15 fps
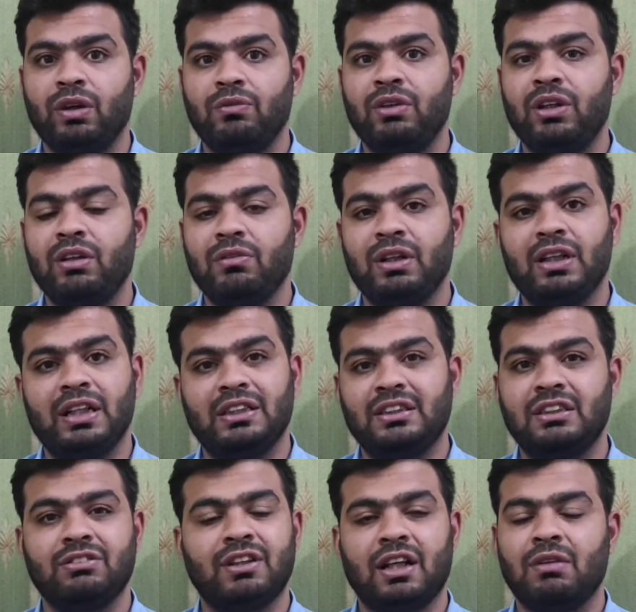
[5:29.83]
मे बी हमें
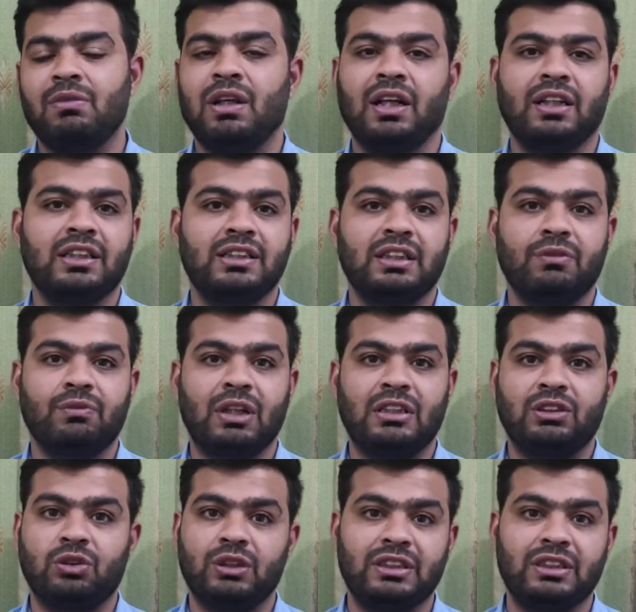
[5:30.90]
टैक्सेस वगैरह मिला के इसकी प्राइस